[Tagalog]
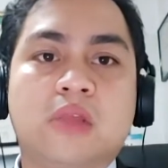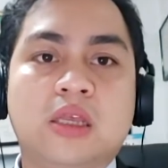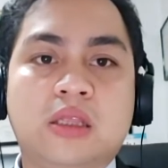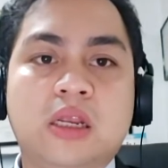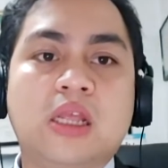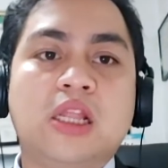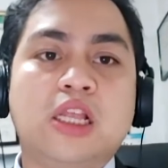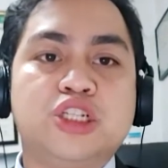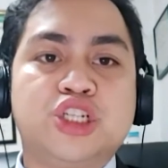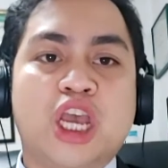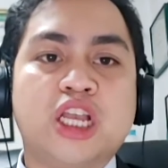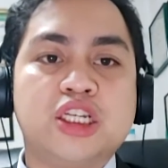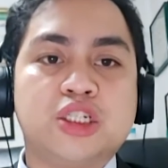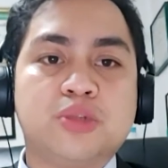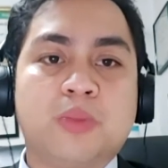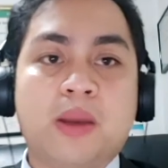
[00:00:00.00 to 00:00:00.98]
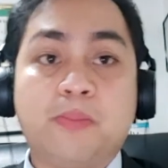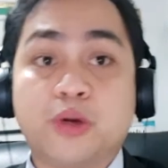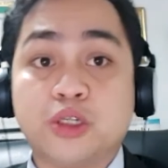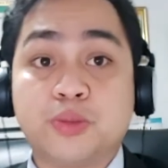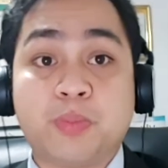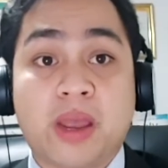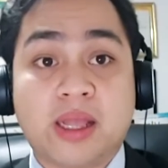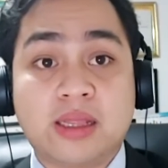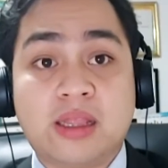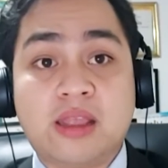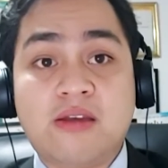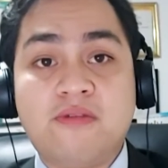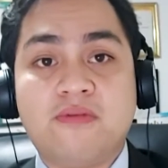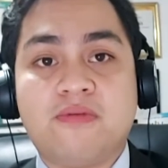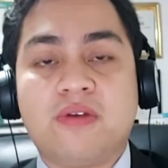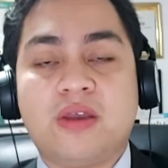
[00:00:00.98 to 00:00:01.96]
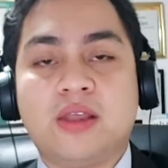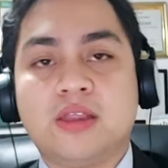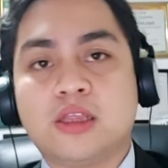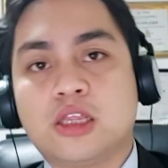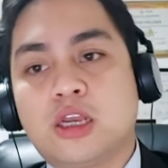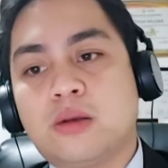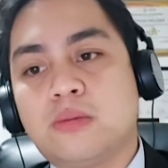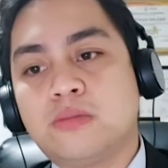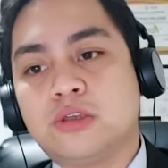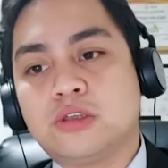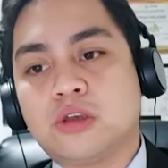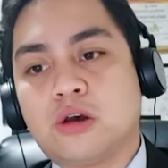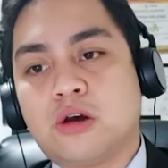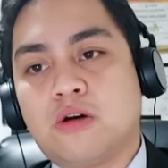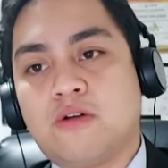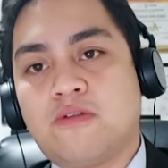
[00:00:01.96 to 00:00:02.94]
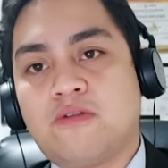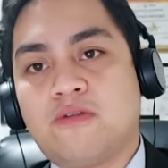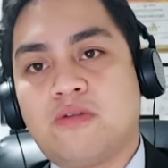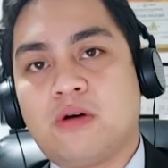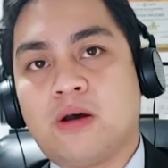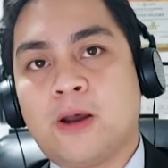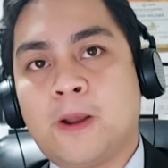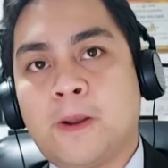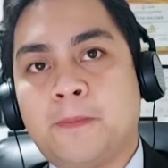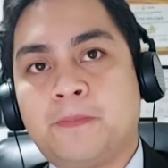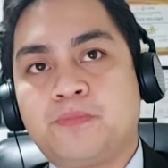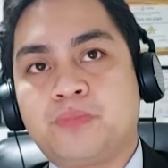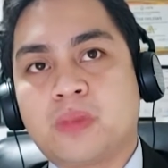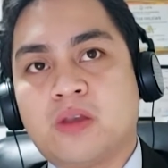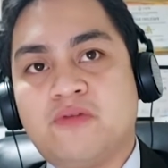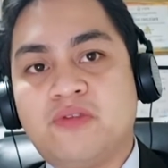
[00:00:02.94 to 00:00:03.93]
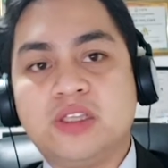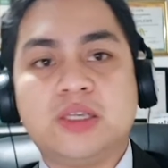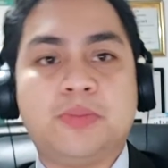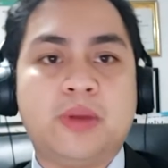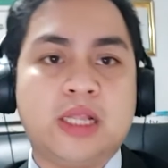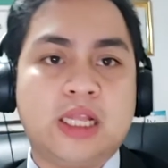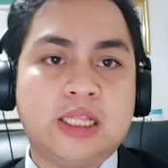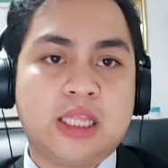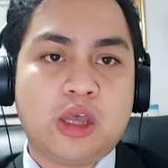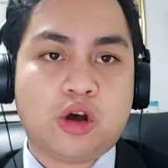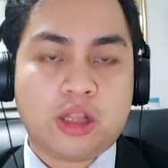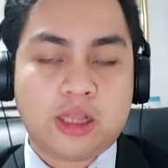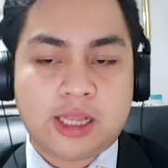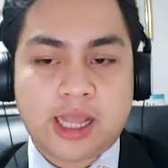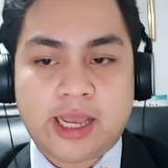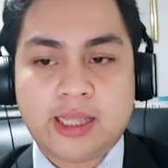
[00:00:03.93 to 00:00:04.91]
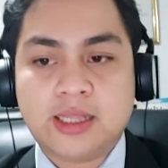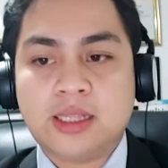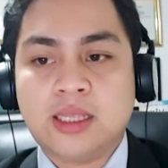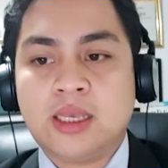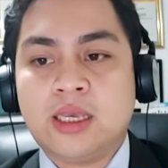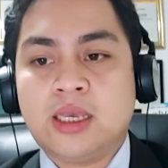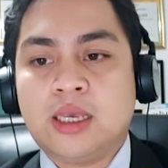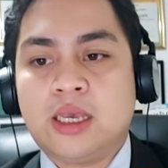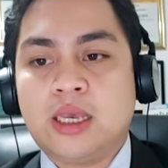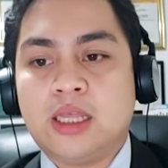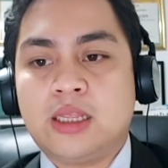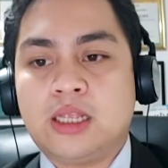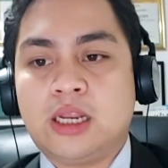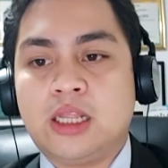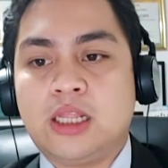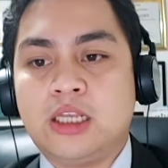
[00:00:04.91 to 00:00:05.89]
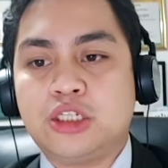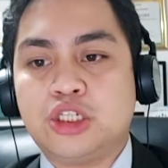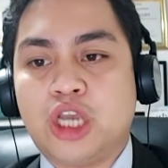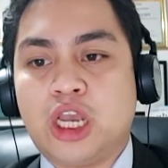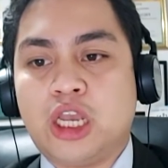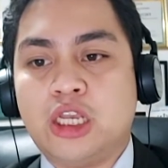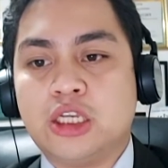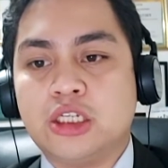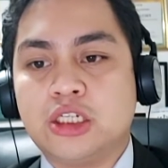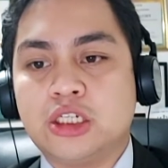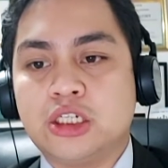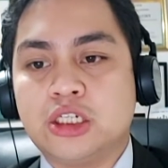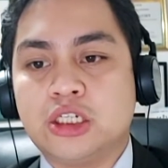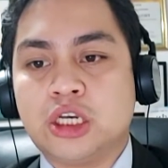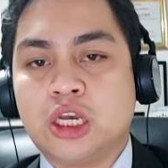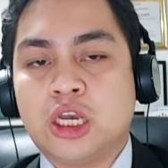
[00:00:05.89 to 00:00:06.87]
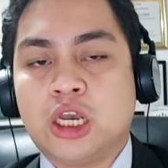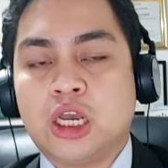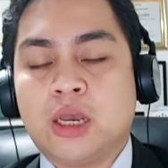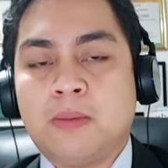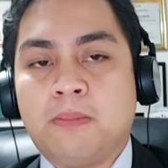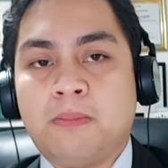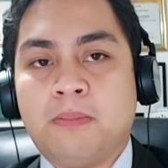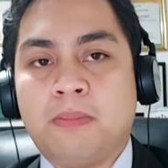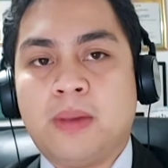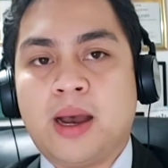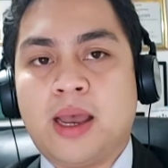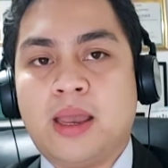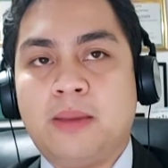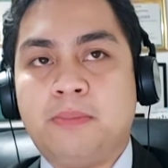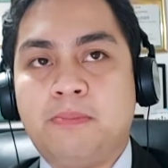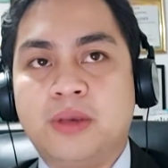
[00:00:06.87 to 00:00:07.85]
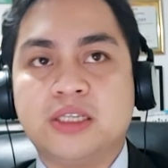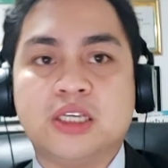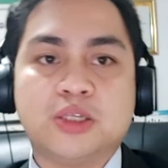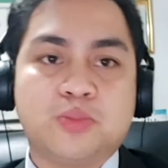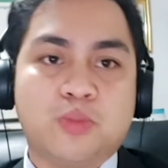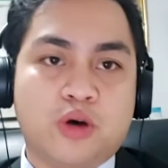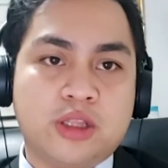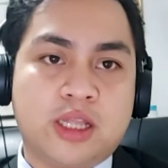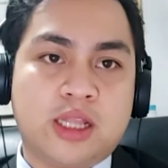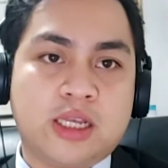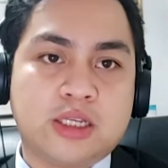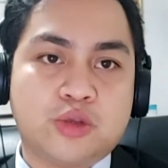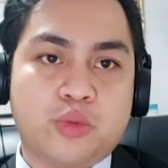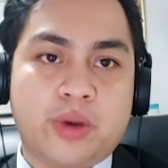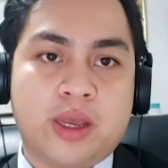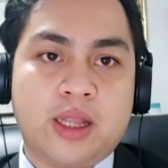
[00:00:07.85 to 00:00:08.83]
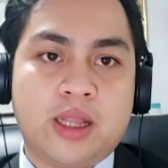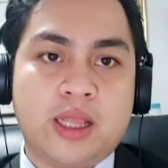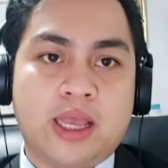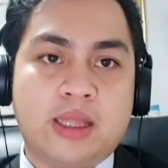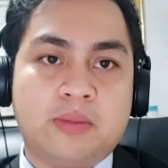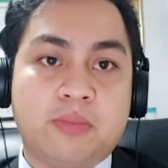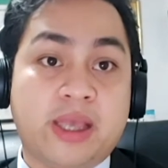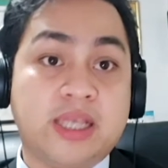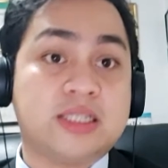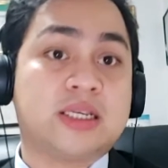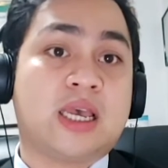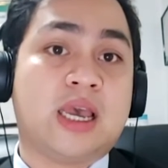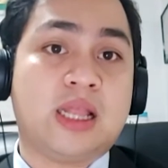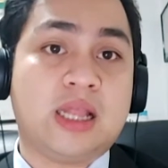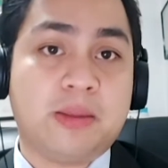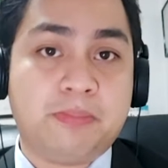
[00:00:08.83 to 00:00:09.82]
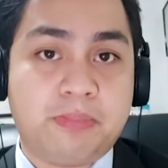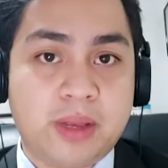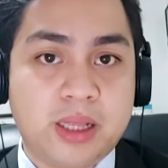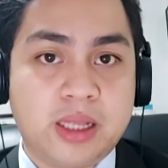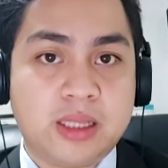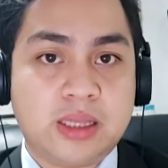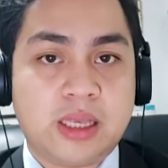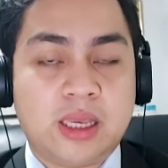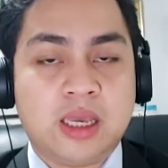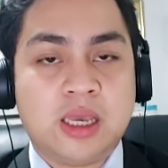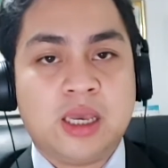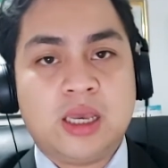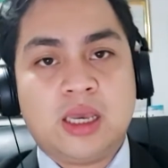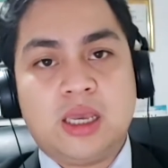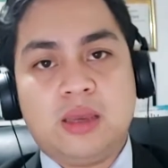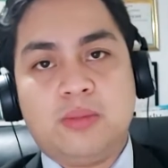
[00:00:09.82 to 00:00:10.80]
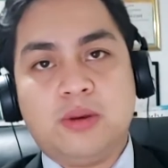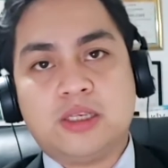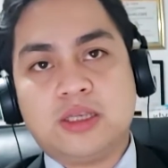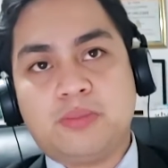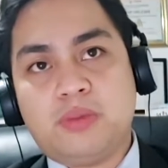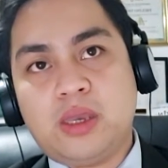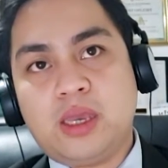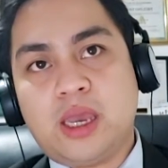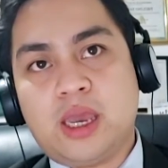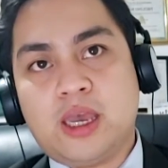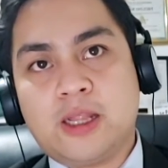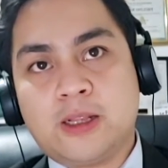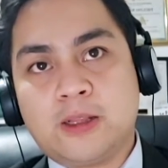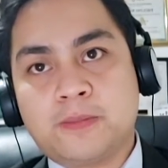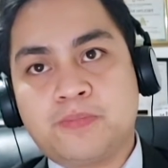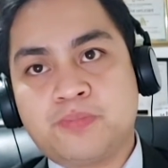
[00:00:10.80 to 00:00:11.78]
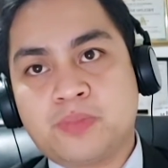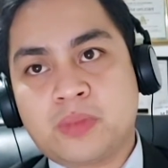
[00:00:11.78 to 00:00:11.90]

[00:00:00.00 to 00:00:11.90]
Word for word: it really changed my perspective in terms of visibility online it really changed my business model as well and my scalability ibig sabihin